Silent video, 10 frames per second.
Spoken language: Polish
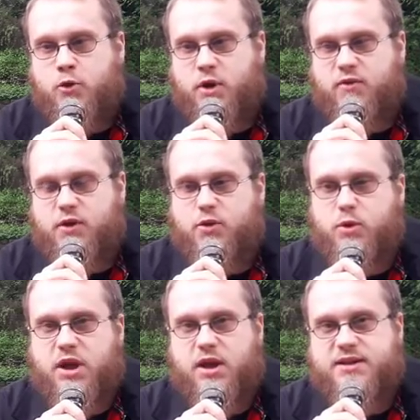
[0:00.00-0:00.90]
która
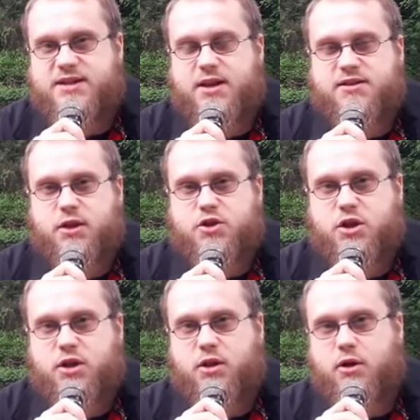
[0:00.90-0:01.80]
winduje Stany
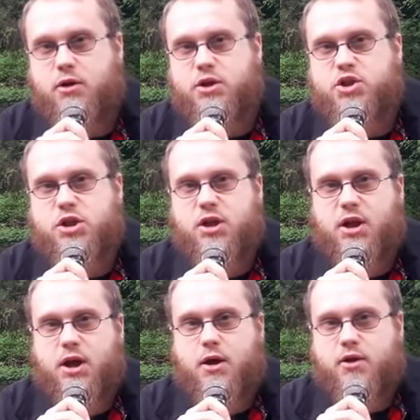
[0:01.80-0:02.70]
Zjednoczone do roli
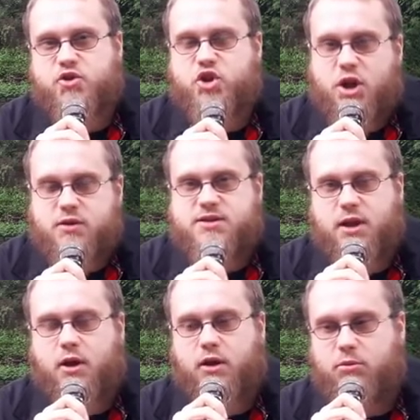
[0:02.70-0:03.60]
czynnika rozstrzygającego.